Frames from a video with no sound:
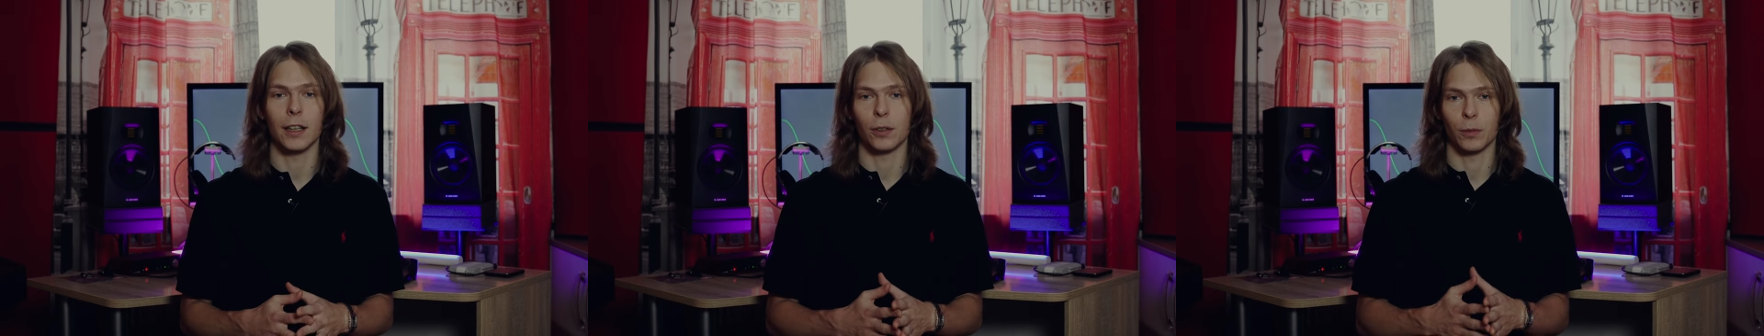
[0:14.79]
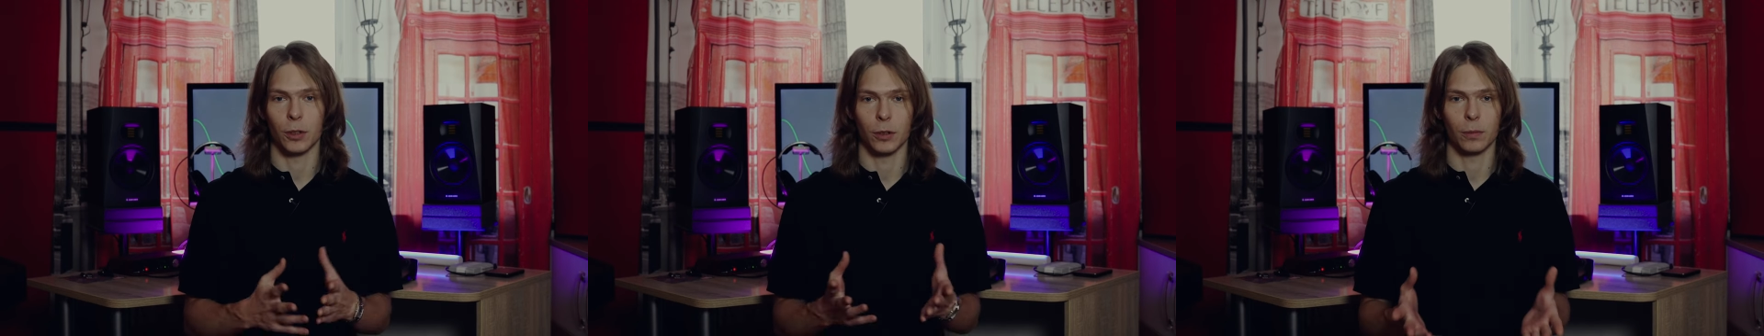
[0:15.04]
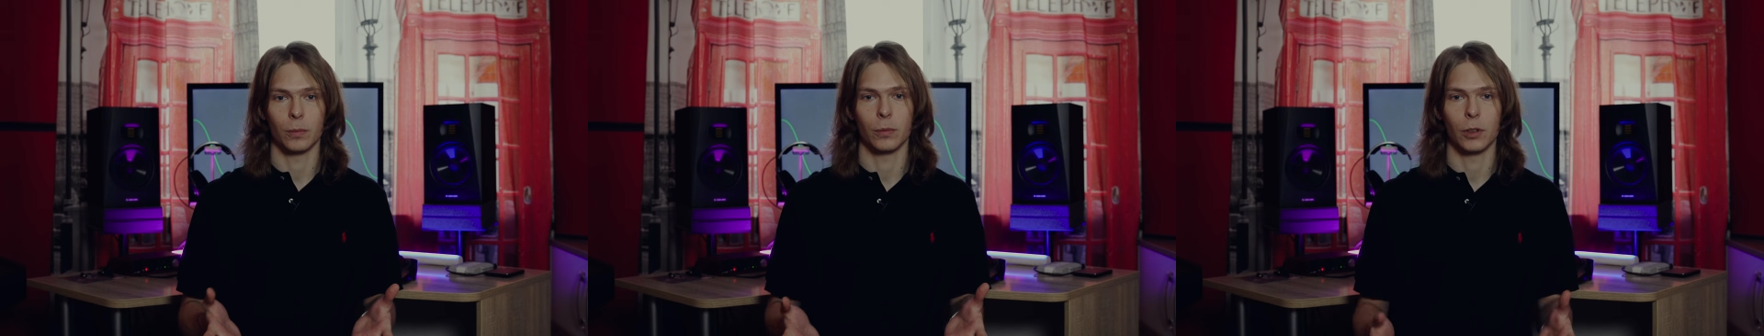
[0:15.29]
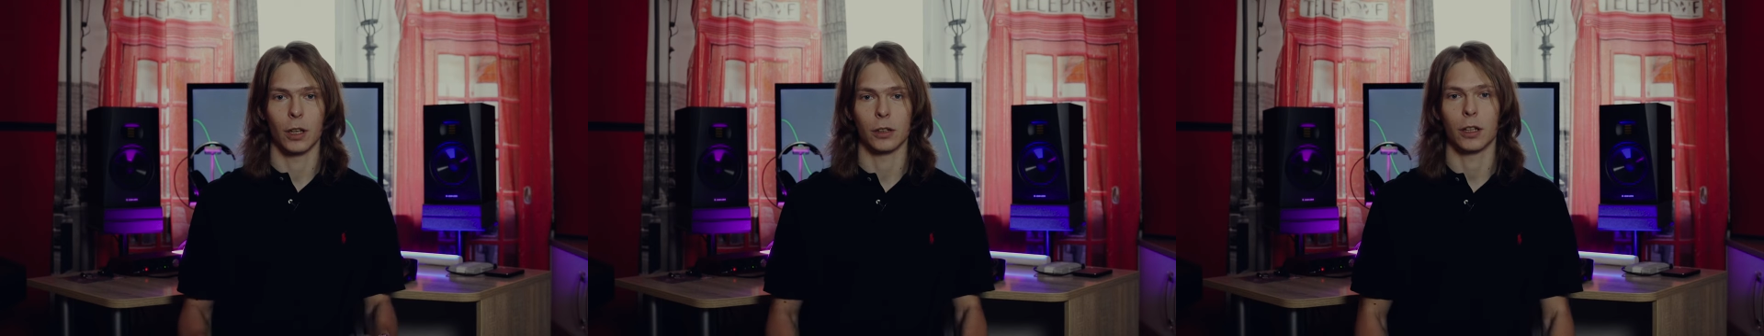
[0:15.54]
если вы
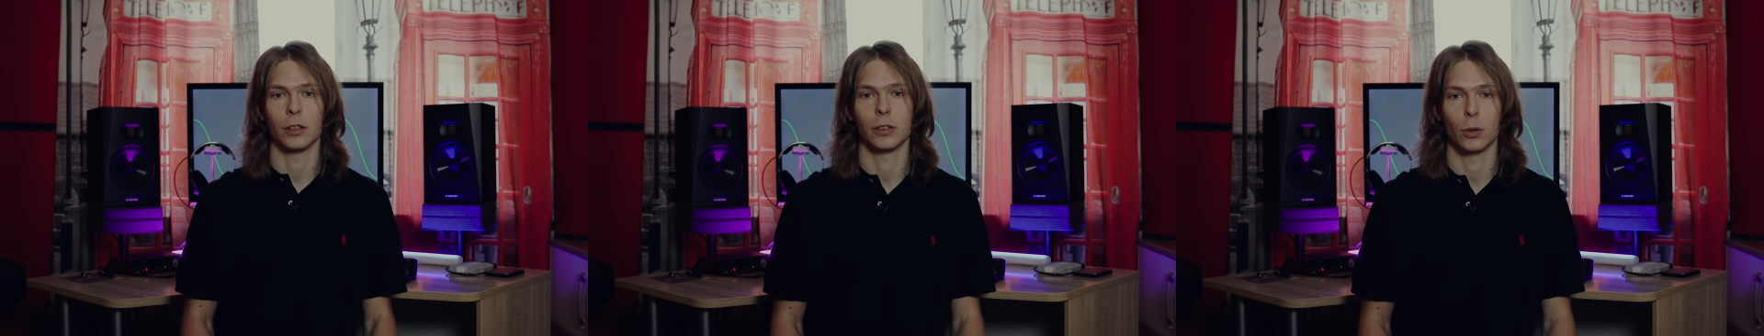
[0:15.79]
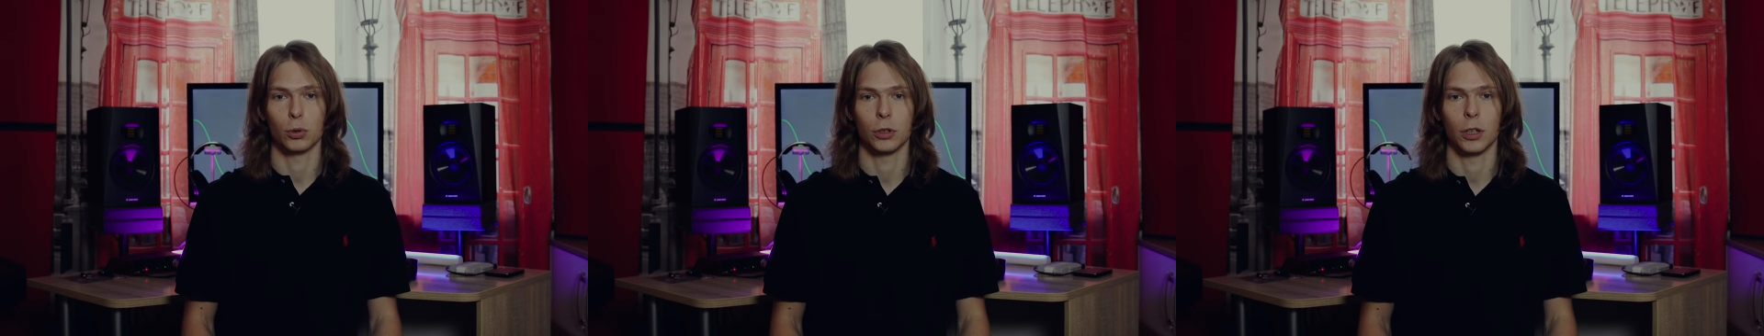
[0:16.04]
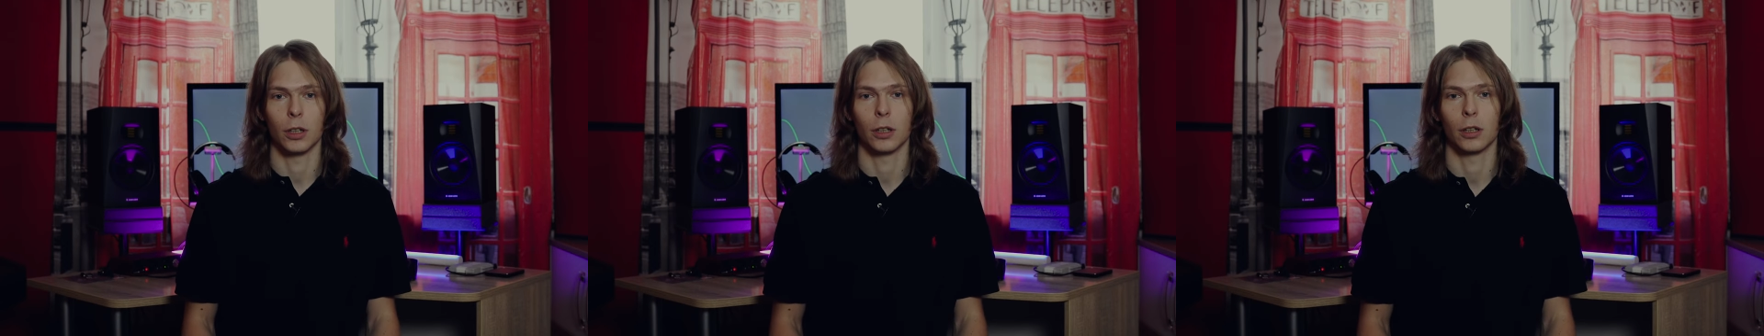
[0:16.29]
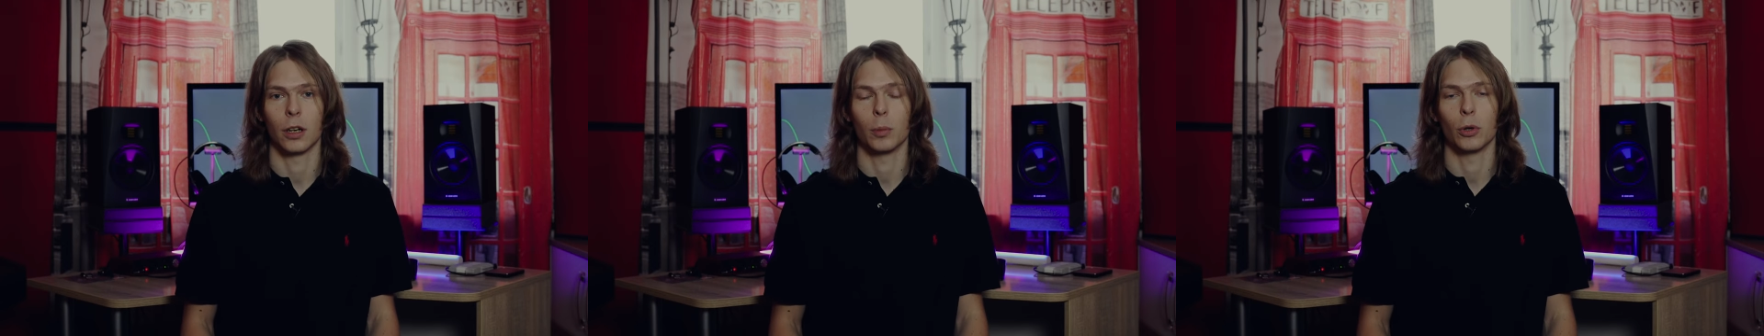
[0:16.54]
на открытых наушниках
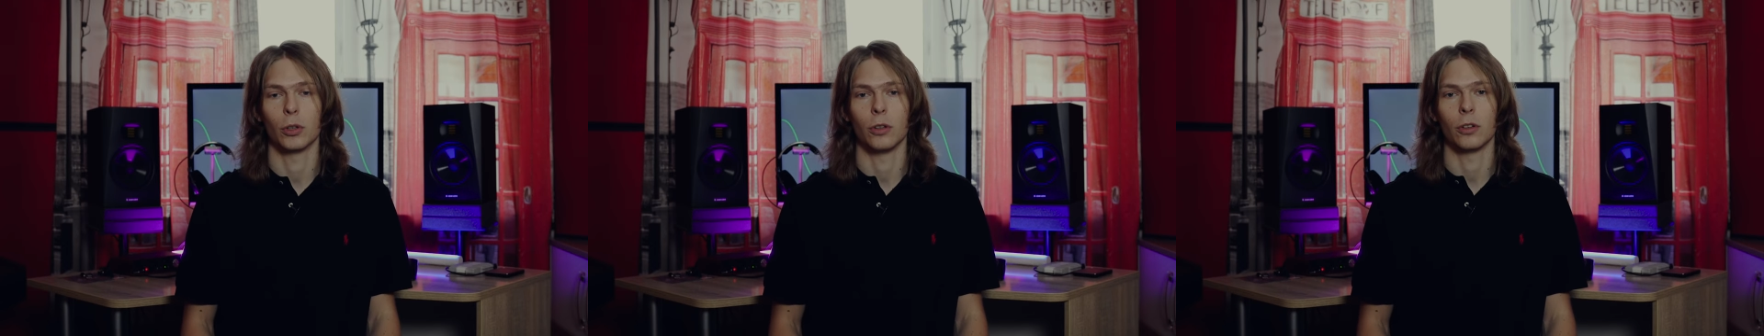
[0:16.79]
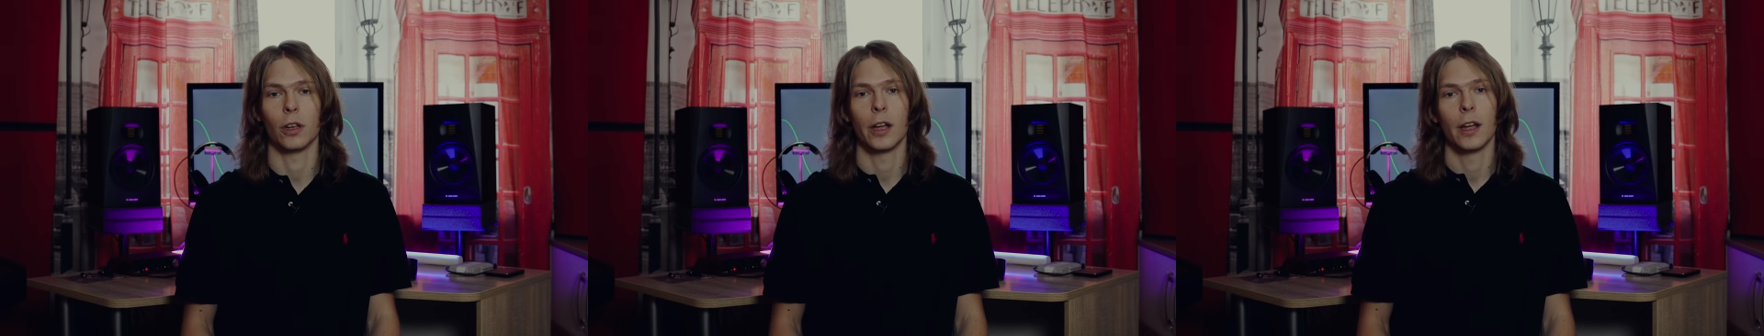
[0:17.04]
работаете.